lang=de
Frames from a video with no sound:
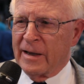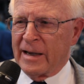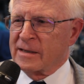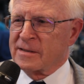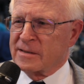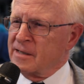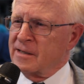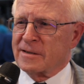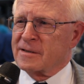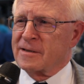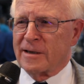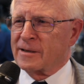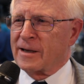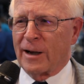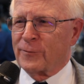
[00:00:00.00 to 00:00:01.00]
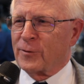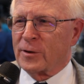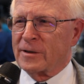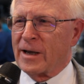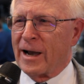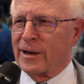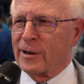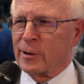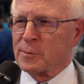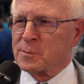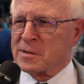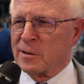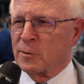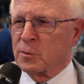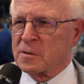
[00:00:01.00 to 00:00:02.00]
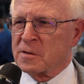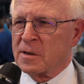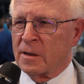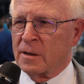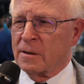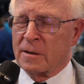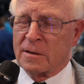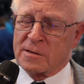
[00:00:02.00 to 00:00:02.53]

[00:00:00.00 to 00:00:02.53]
es sitzt nicht einfach teilnahmslos da.